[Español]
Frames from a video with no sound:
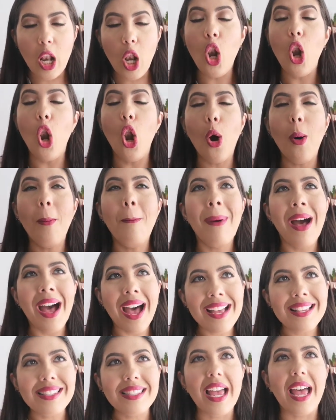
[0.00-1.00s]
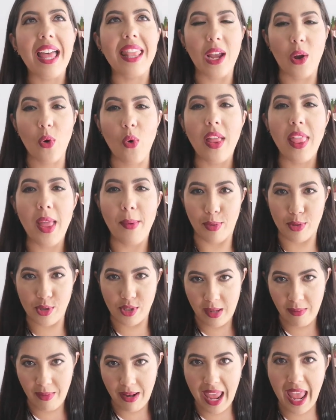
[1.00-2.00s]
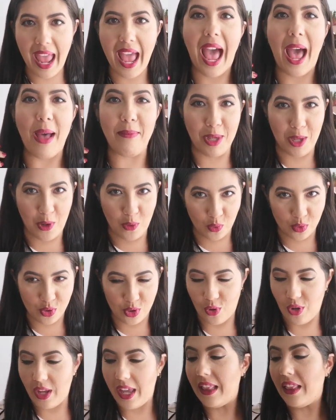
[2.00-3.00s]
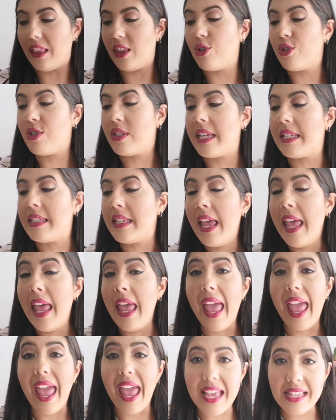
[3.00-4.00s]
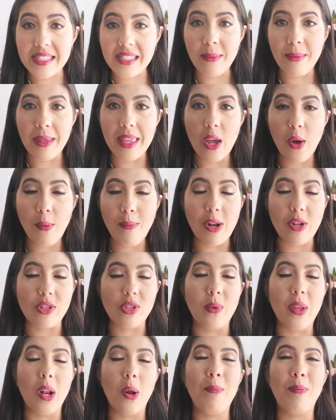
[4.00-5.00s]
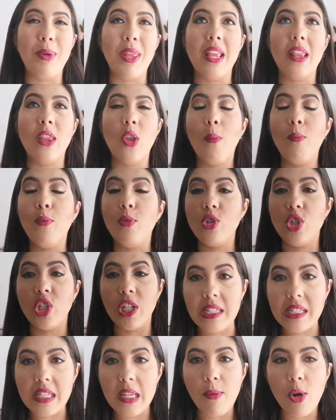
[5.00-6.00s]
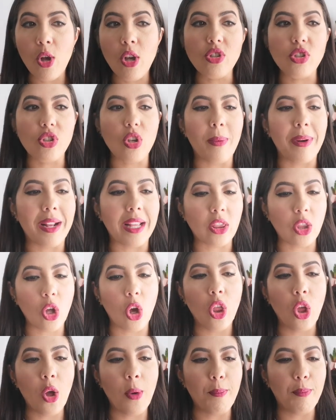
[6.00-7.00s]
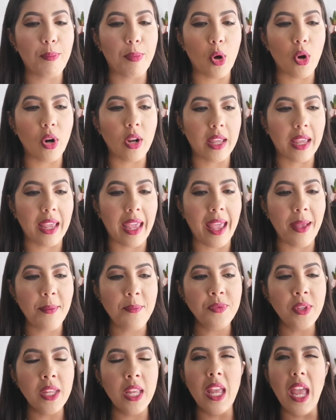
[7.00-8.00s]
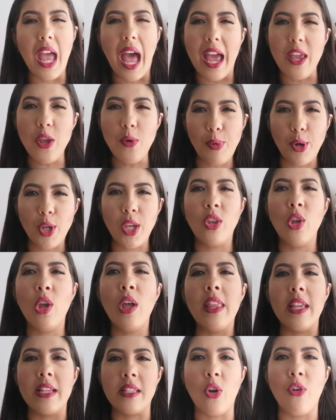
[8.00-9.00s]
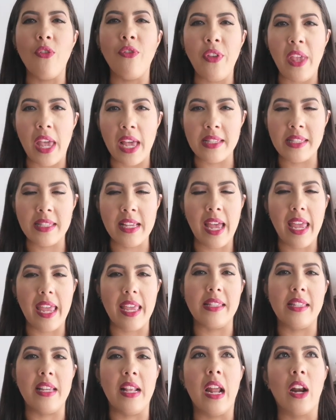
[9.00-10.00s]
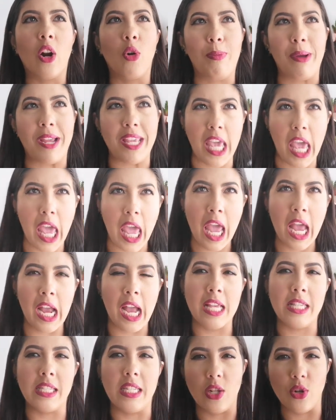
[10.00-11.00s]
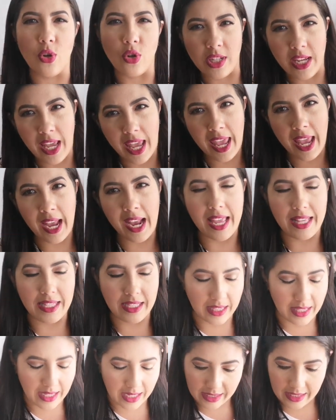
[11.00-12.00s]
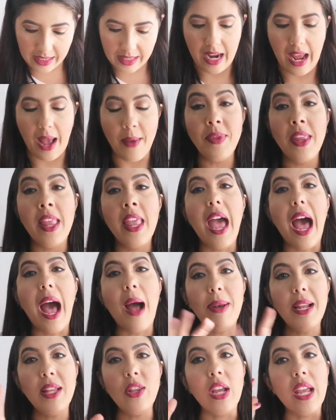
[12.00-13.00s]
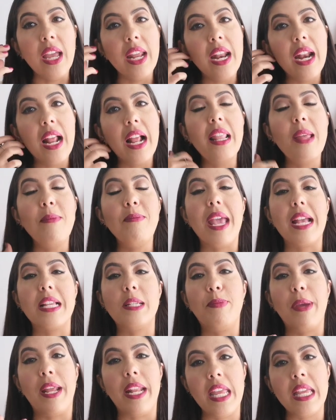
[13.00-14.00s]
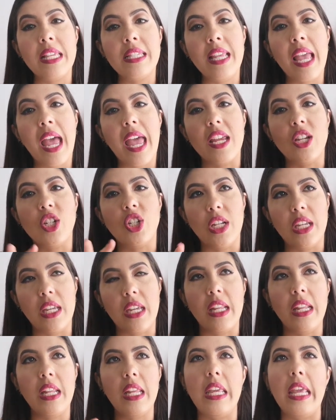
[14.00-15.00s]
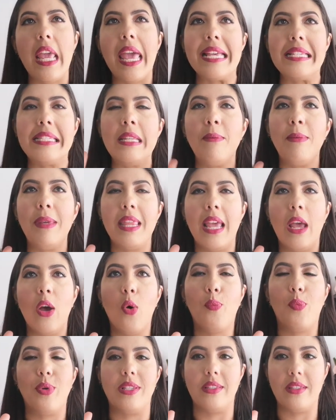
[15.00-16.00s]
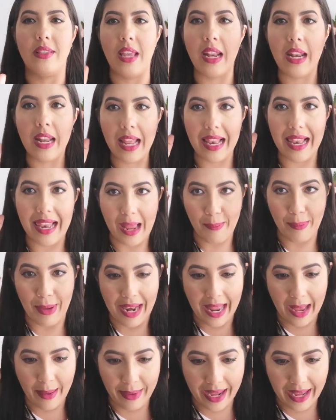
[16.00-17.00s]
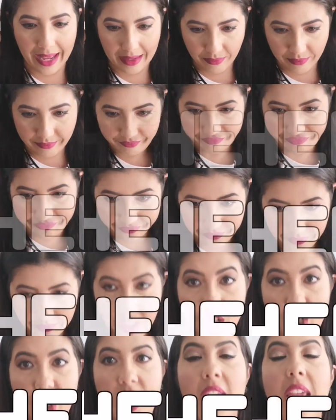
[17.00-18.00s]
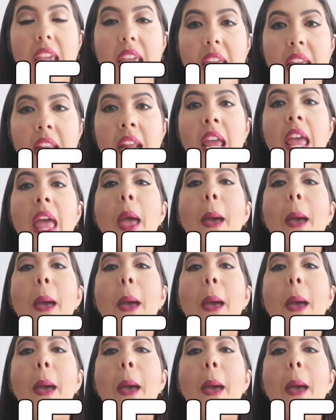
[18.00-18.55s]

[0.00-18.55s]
lo más adecuada posible a mi uso. Entonces, este video me lo estuvieron pidiendo muchísimo, sobre todo porque hay un poquito de desconfianza en si la ropa llega, si no llega, etcétera, etcétera. Hablando en general de mi experiencia en Shein y este video pues tiene la palabra Shein,